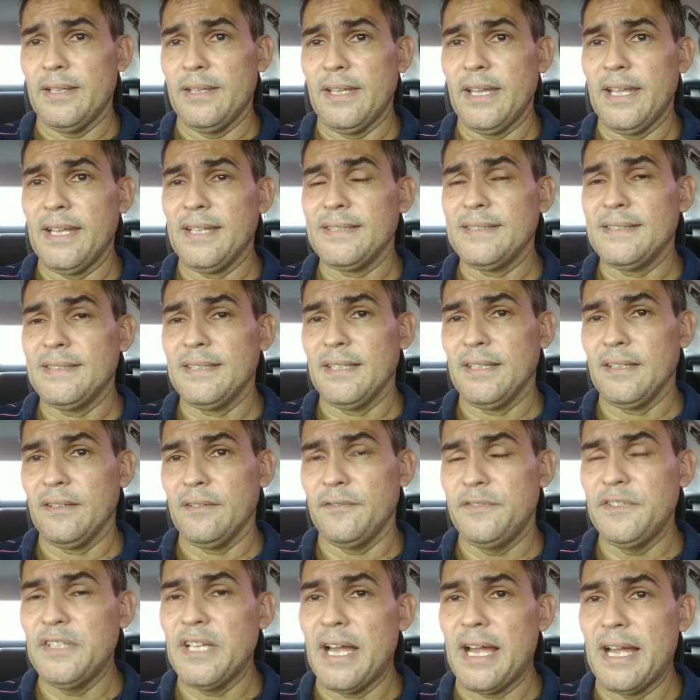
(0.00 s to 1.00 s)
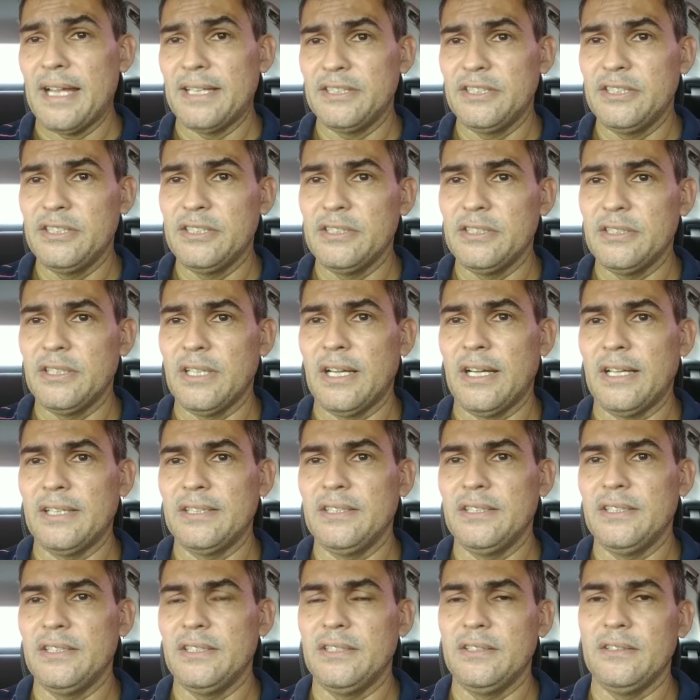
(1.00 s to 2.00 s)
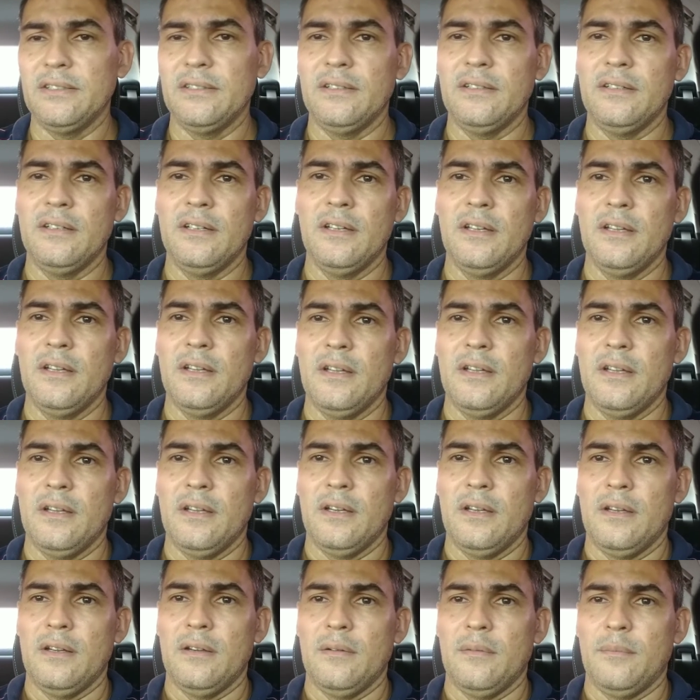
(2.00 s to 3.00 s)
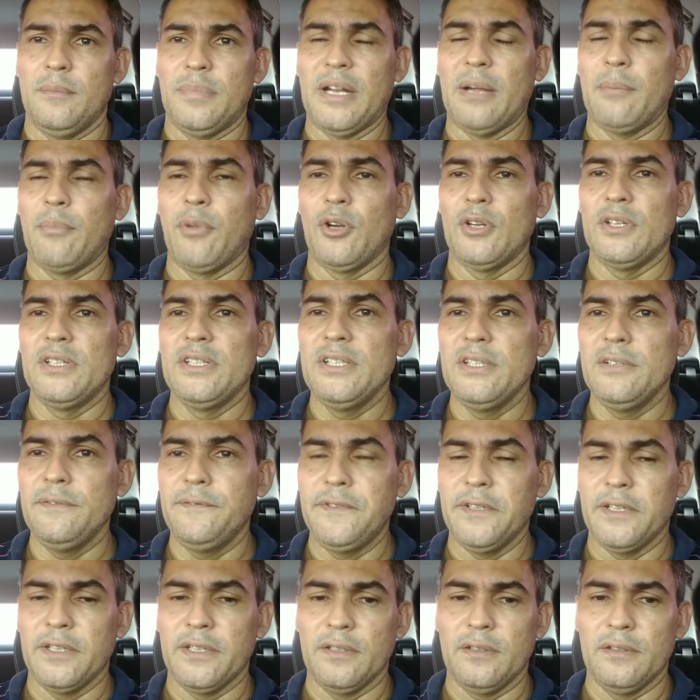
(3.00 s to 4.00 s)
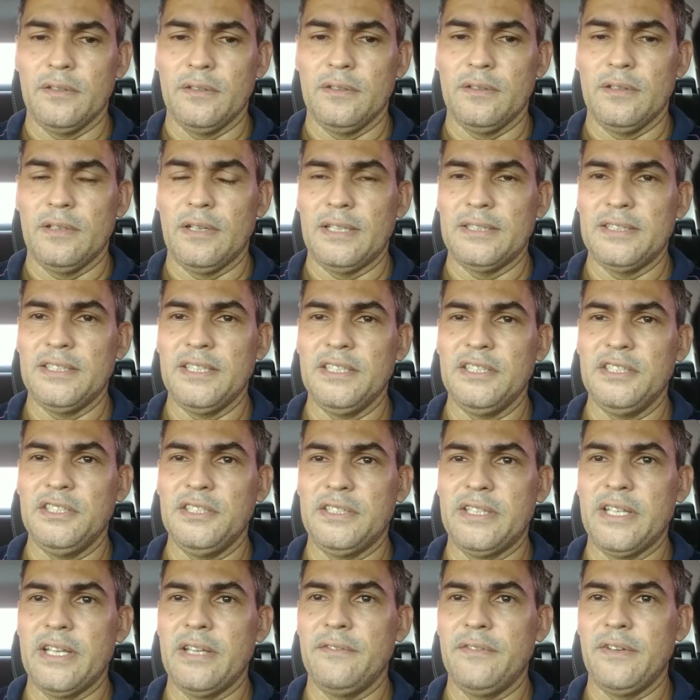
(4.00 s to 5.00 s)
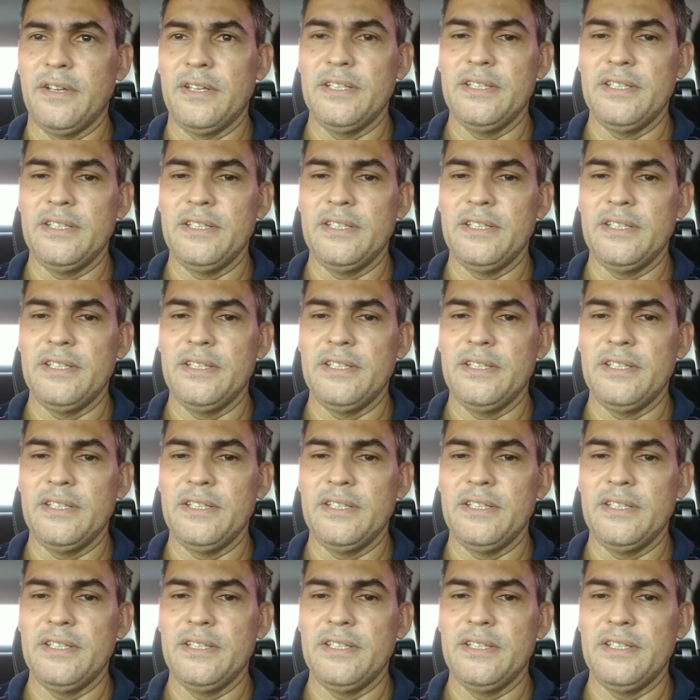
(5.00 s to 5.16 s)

nessa viagem aí para Bolívia, a gente teve